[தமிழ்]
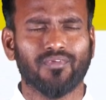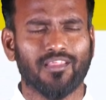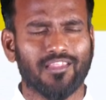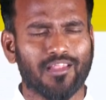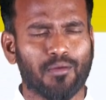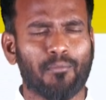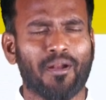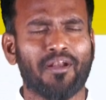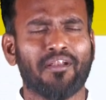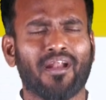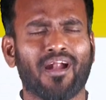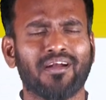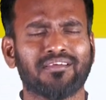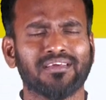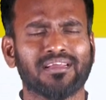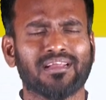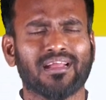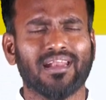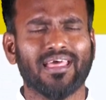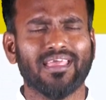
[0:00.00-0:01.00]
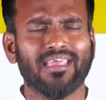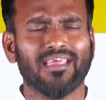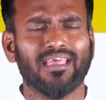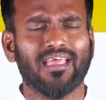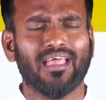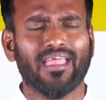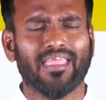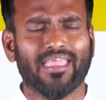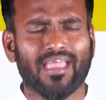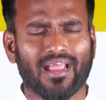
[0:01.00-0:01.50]
இந்த மன்றாட்டுக்களை
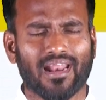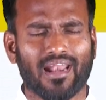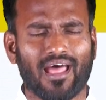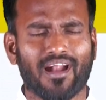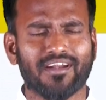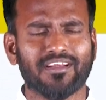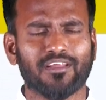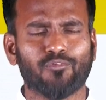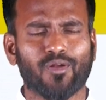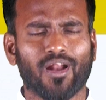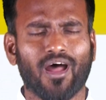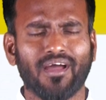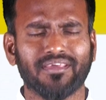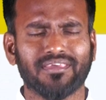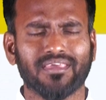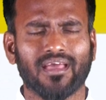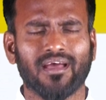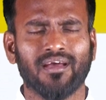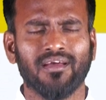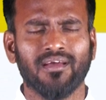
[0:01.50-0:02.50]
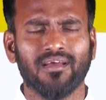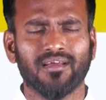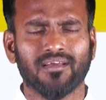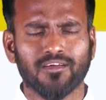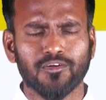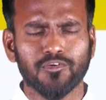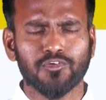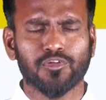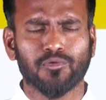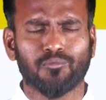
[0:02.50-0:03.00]
எங்கள் ஆண்டவராகிய
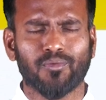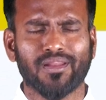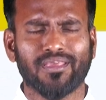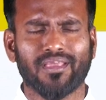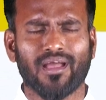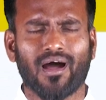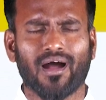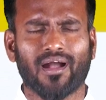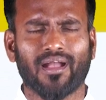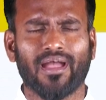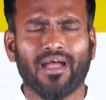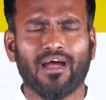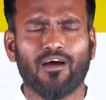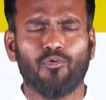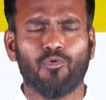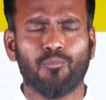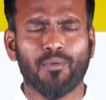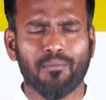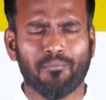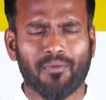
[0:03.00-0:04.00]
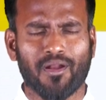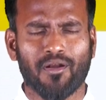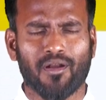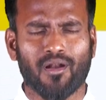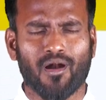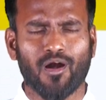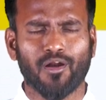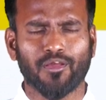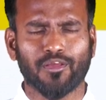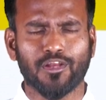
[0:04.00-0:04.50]
கிறிஸ்து வழியாக உமை
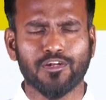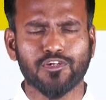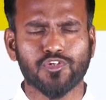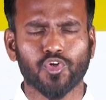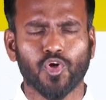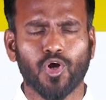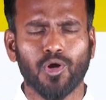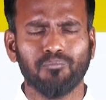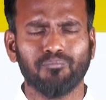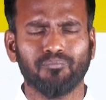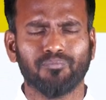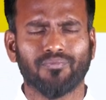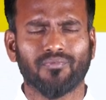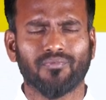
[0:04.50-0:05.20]
மன்றாடுகின்றோம்